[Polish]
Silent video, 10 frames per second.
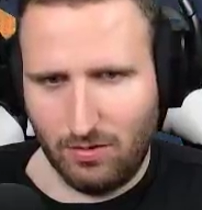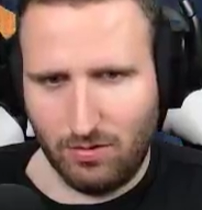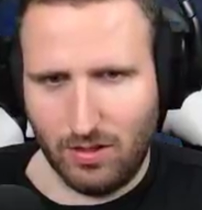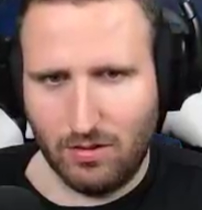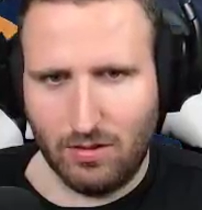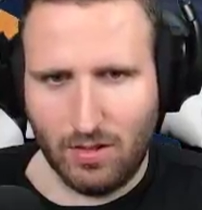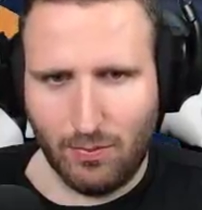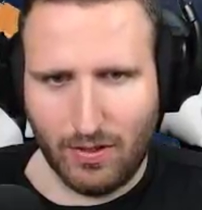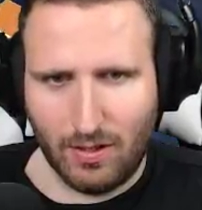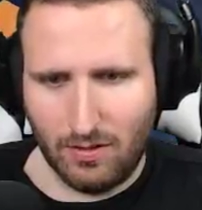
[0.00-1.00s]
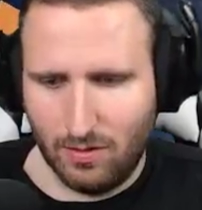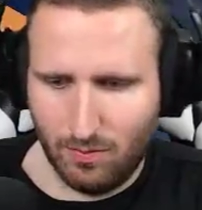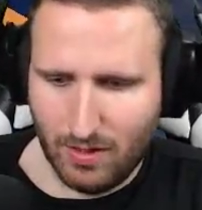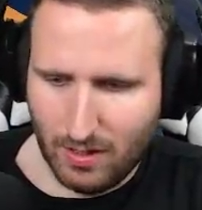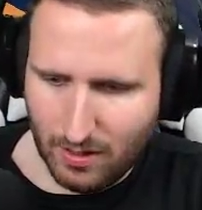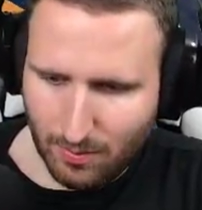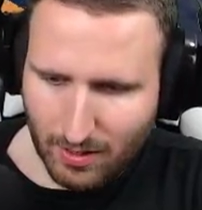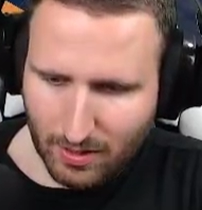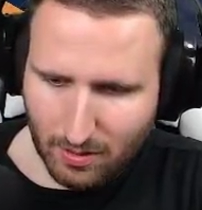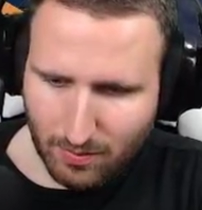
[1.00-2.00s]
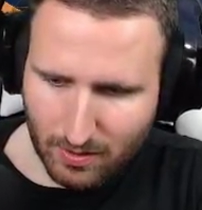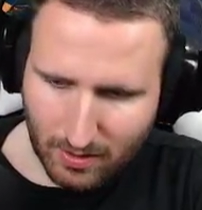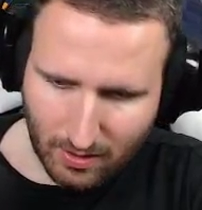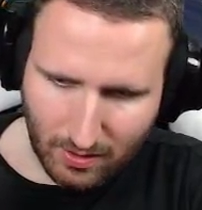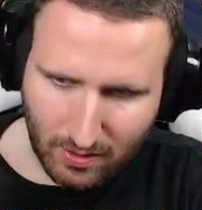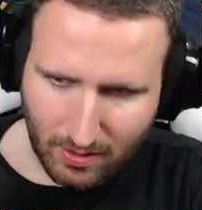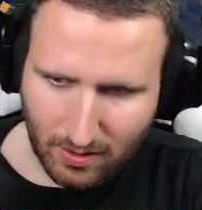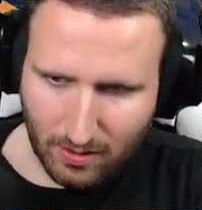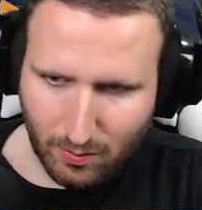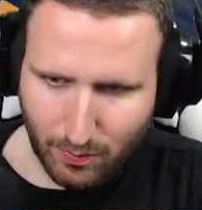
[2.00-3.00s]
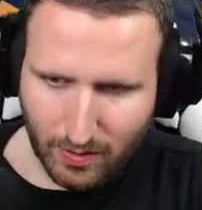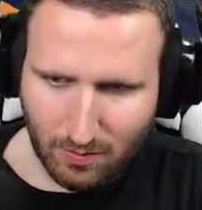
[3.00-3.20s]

już nie, no to tepaj teraz do mnie. Dobra, ja cię będę ten, yy, to powiedz